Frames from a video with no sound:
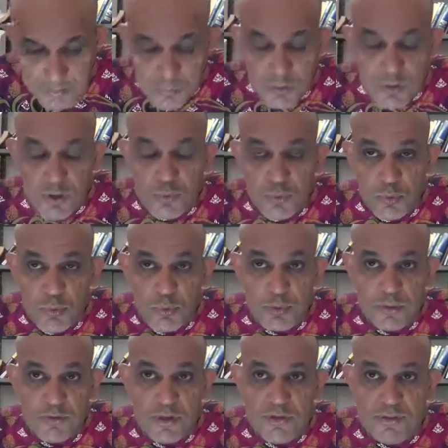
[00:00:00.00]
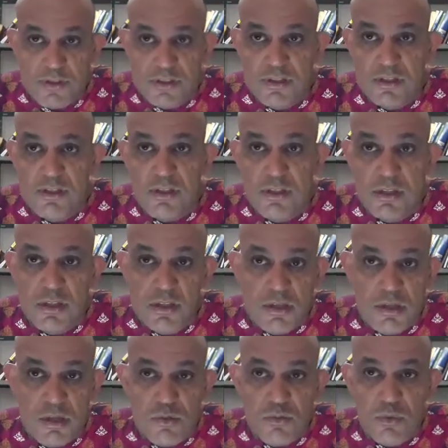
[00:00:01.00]
poder público, vai fazer,
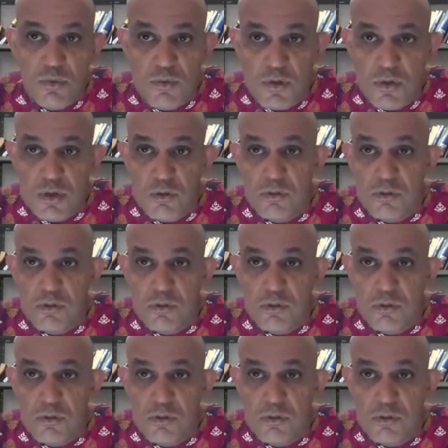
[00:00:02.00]
desenvolver